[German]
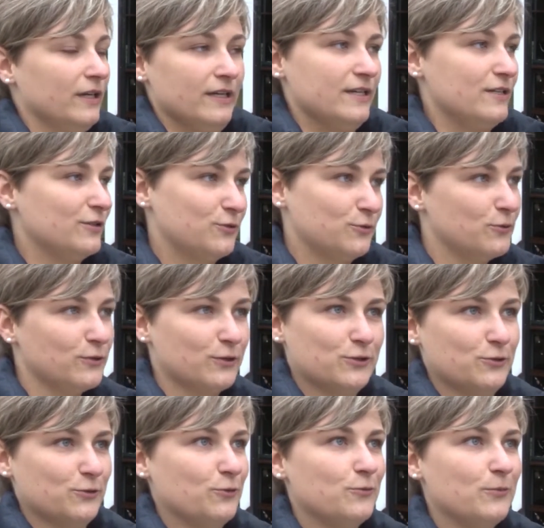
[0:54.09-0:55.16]

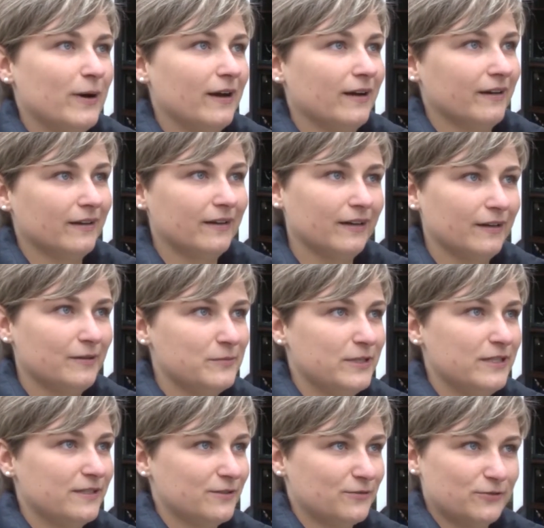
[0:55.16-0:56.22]
historische Romane,
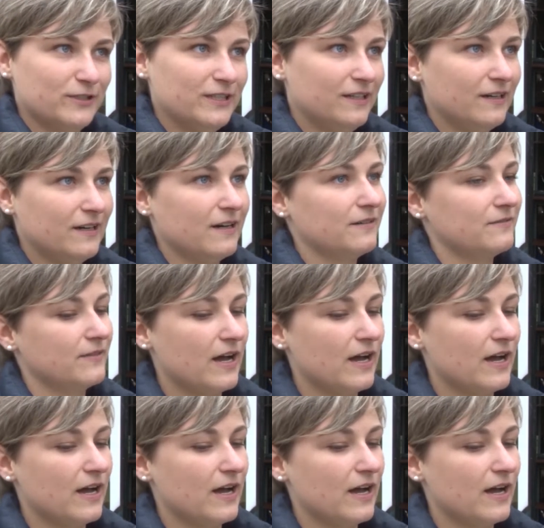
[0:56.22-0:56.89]
Krimis, Thriller,